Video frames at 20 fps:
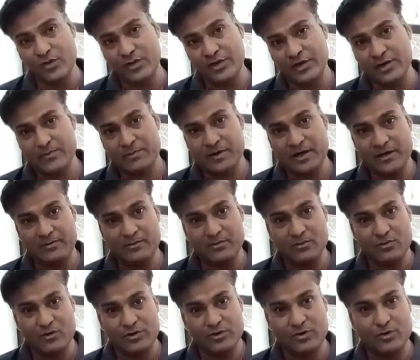देखने के बाद में
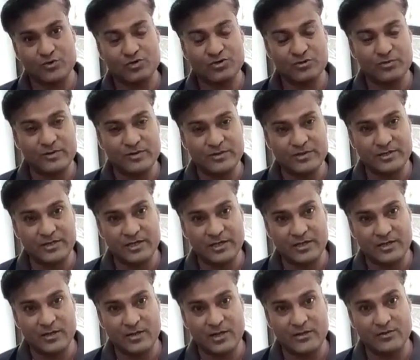उन्होंने क्वेश्चन मेरे से किया
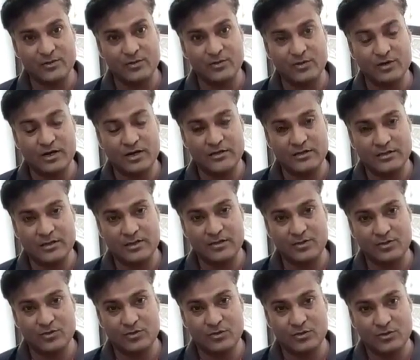था आज आज का
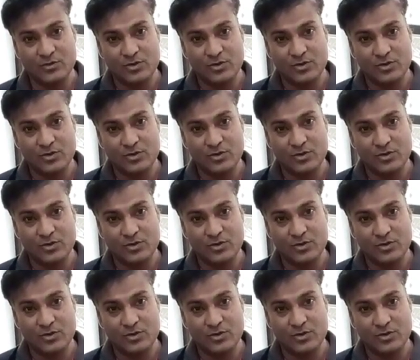जो